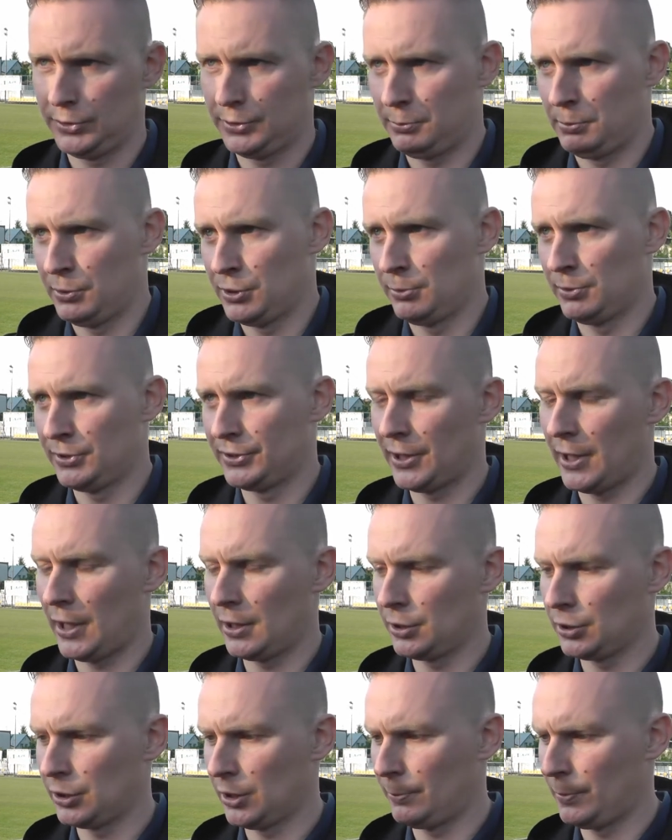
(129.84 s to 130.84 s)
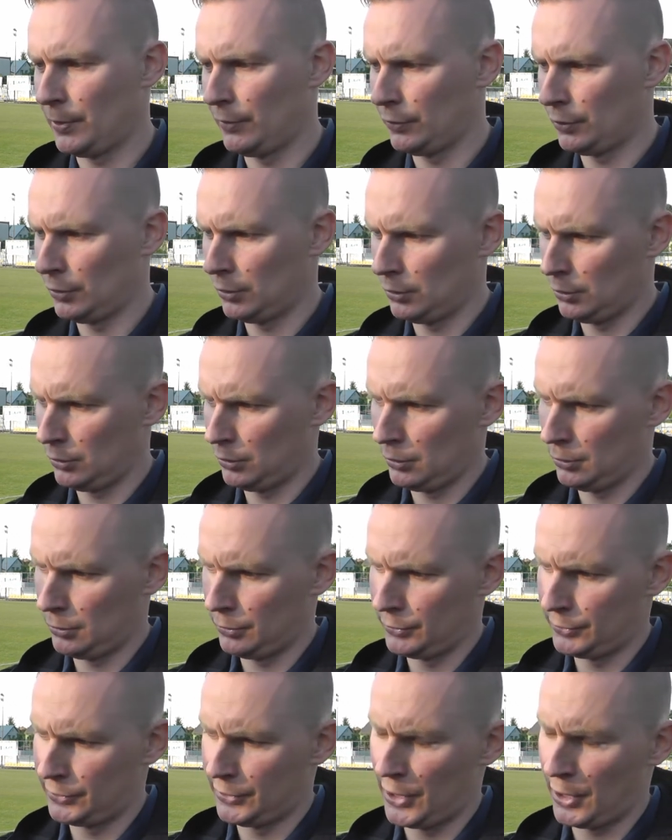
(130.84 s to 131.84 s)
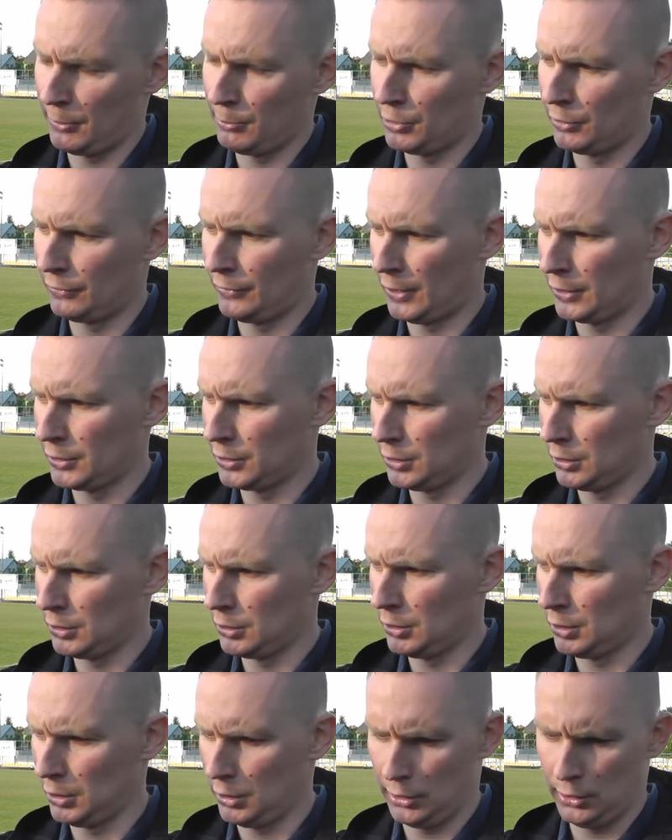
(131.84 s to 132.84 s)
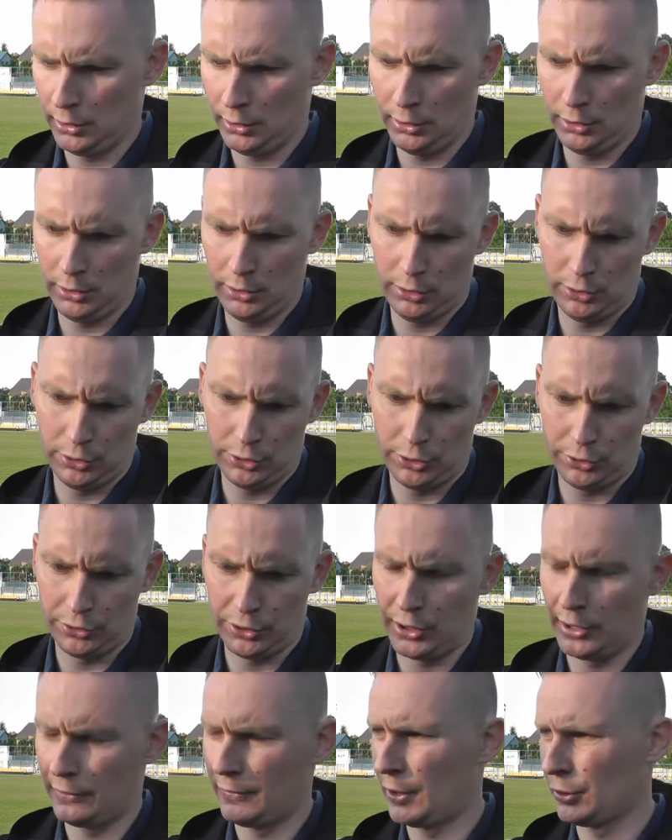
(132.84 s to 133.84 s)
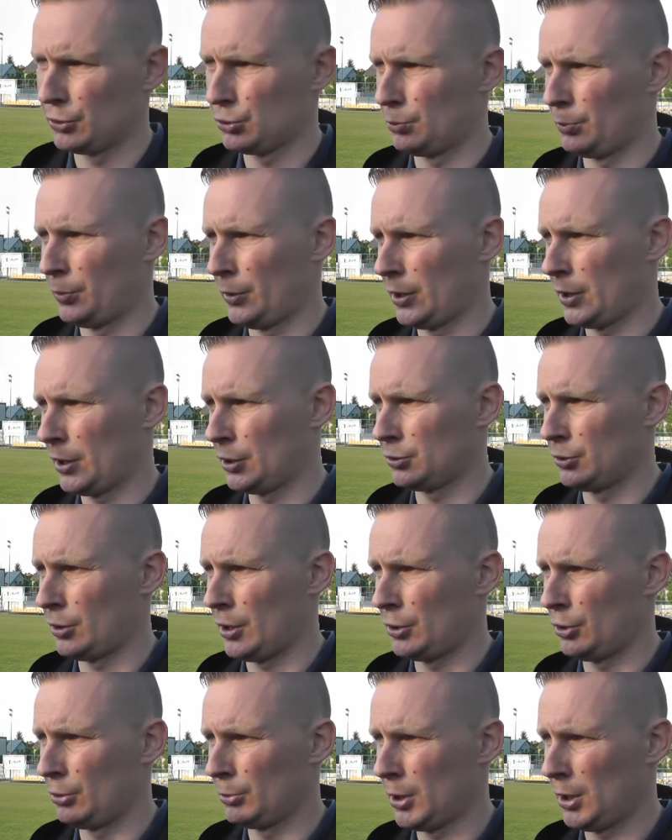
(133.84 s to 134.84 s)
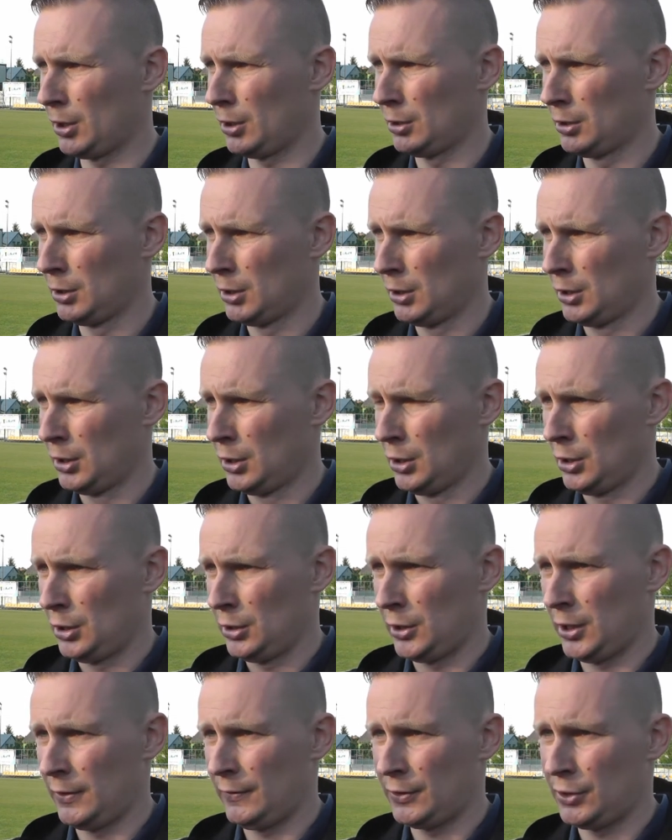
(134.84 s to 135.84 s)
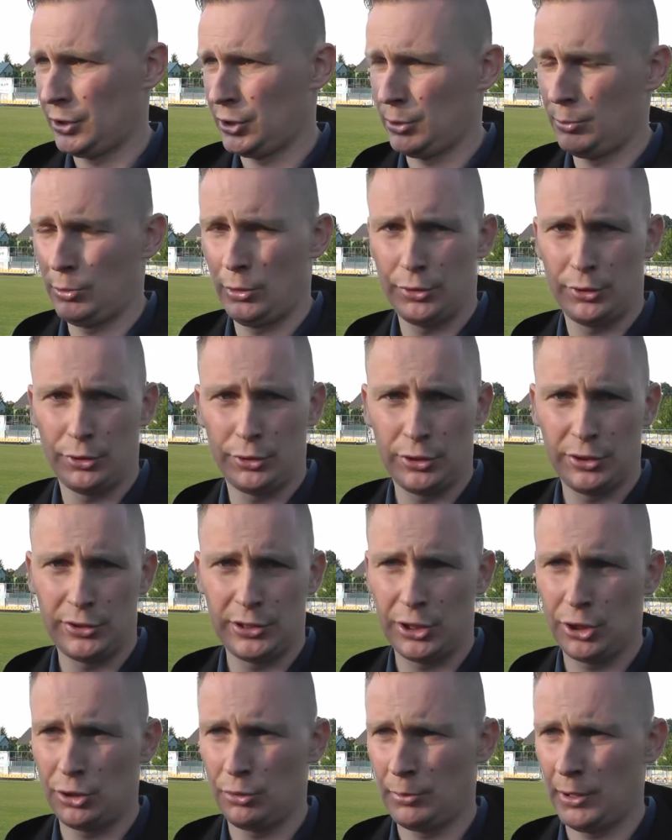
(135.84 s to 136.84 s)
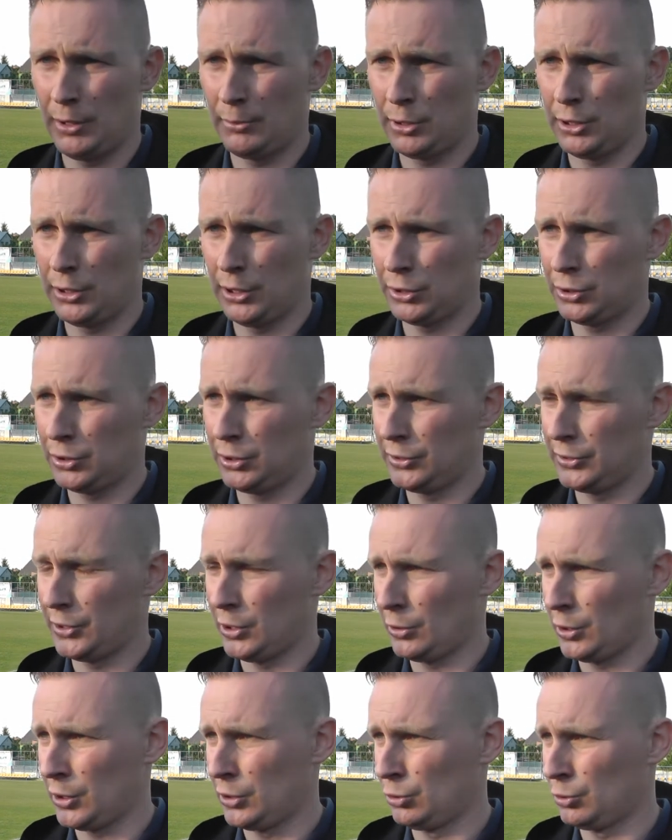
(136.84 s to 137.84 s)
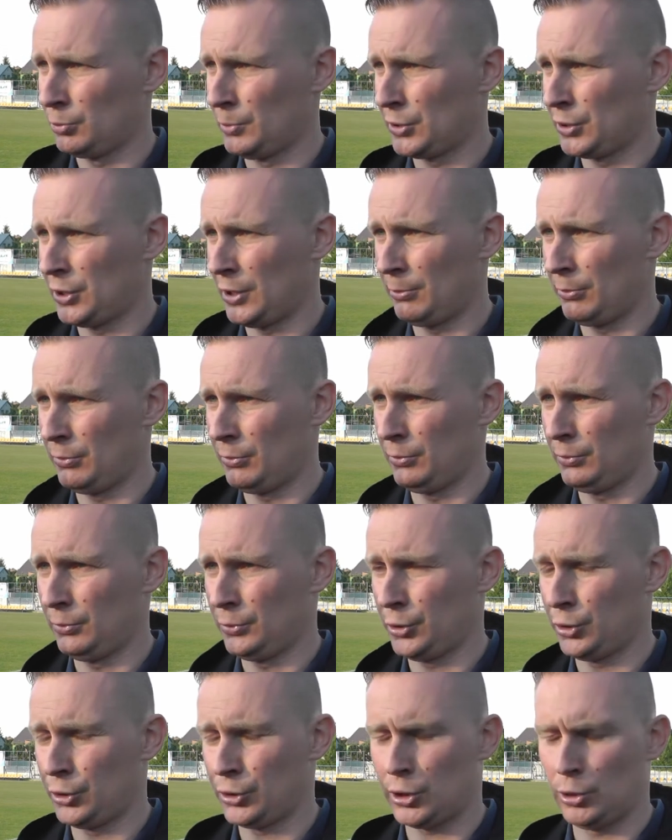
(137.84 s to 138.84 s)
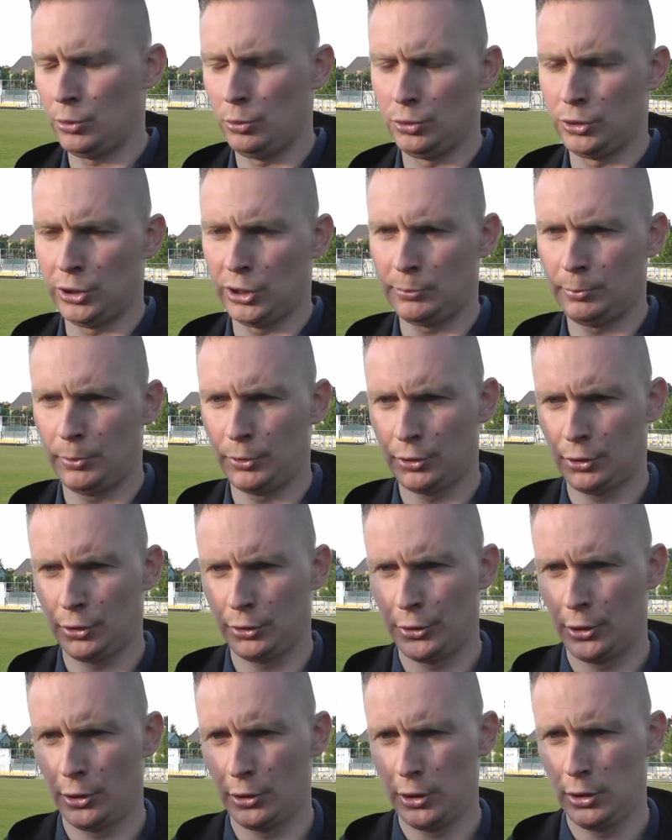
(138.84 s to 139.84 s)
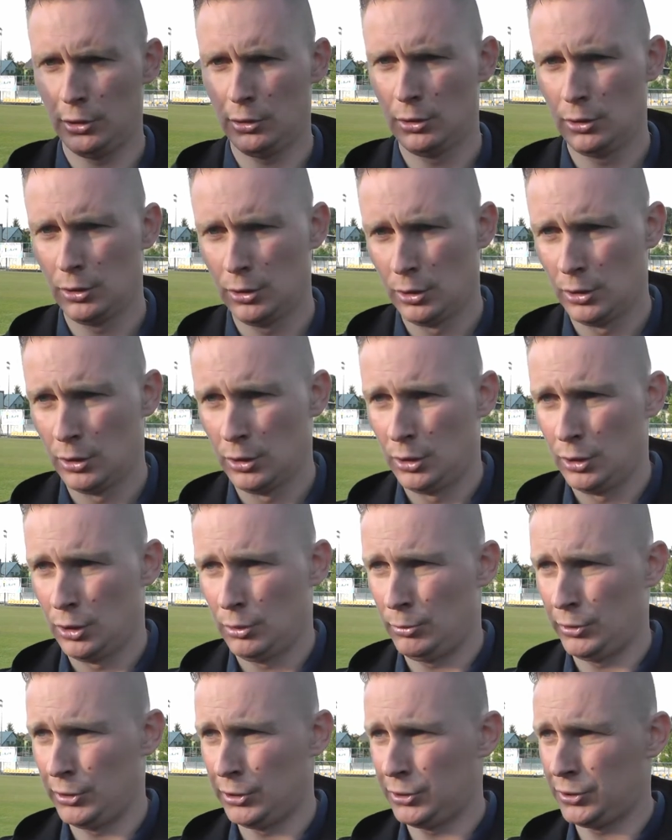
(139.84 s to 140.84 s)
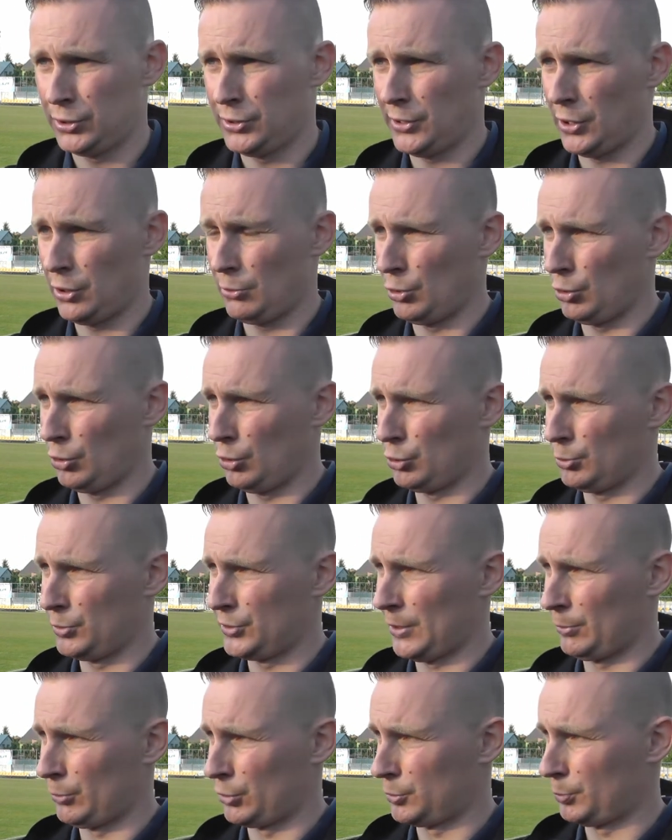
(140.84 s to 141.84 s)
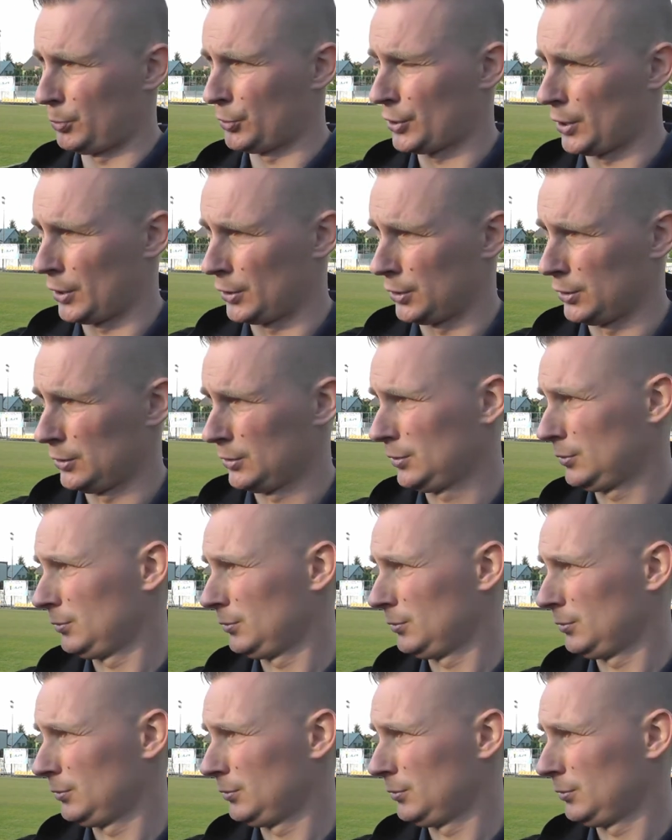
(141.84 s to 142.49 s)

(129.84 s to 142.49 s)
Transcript: będziemy starali się na pewno zdeterminowani i żonni rewanżu pojechać do Radomia. Najważniejsze było to, że nie straciliśmy bramki na 3-0, kiedy już mecz nam troszkę uciekł spod kontroli, bo te 3-0 mogło już by zamknąć spotkanie,